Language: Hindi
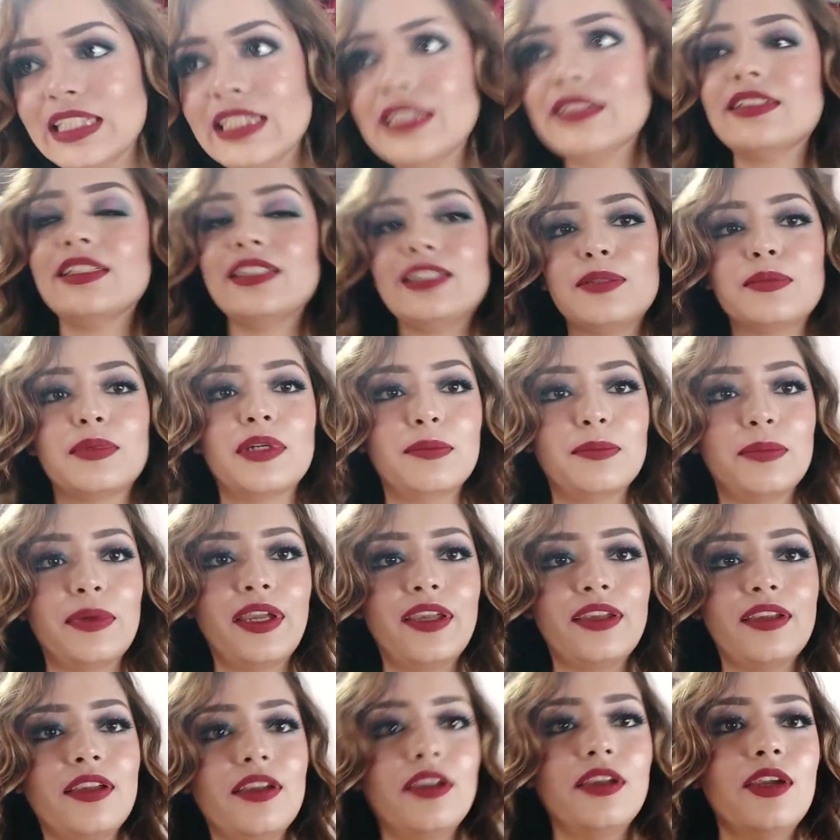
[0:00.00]
रील्स ही नहीं बन
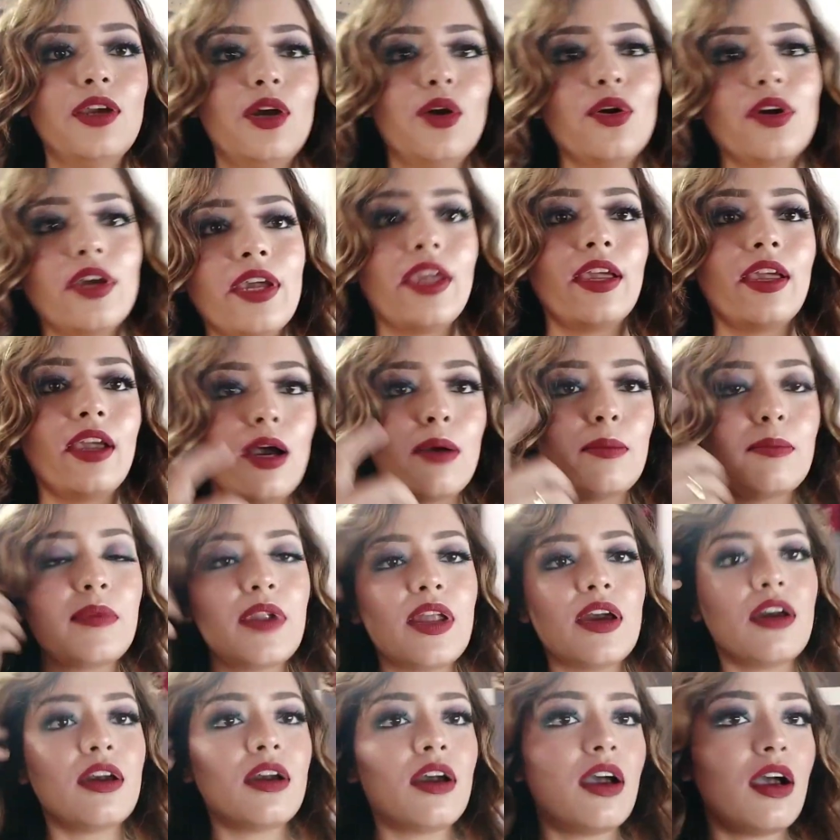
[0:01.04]
पाई ओके okay, अब
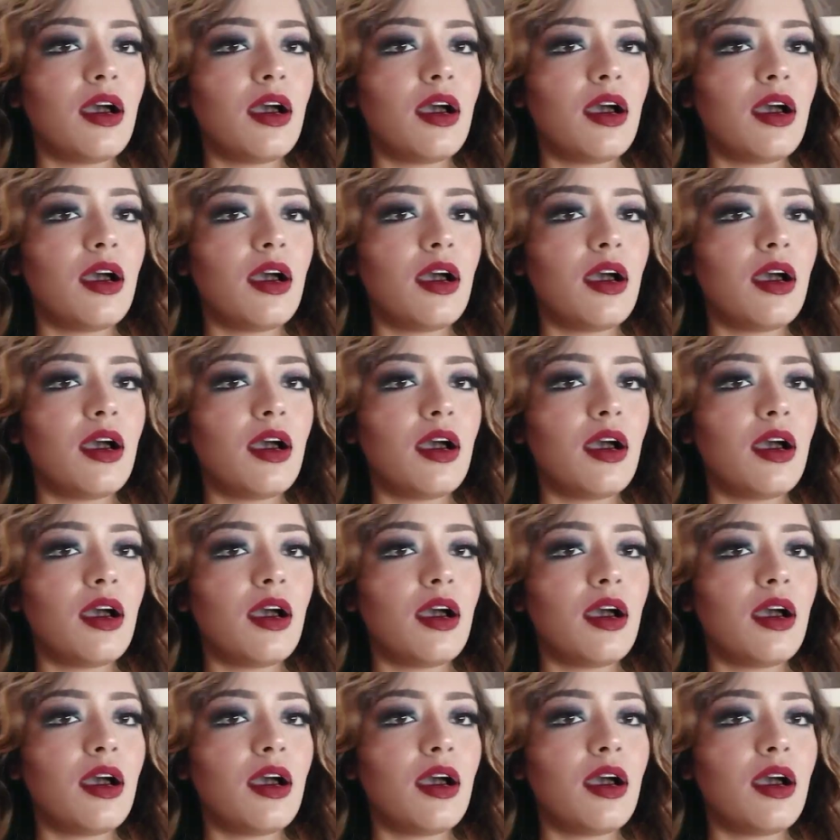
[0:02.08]
ना